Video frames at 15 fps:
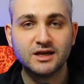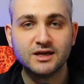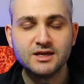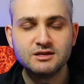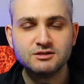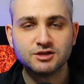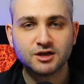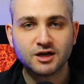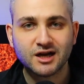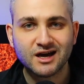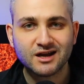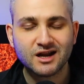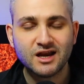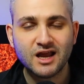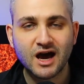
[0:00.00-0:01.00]
лидера,
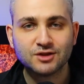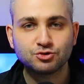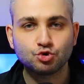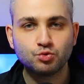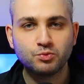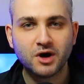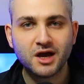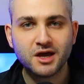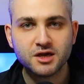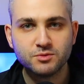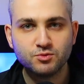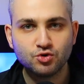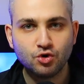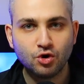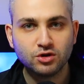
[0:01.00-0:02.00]
короля, отрубая
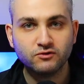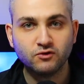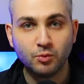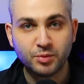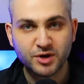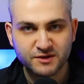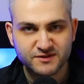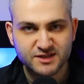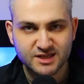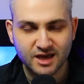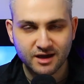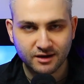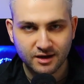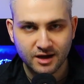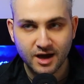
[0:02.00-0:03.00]
ему голову при
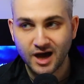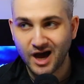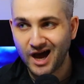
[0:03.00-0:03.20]
всех –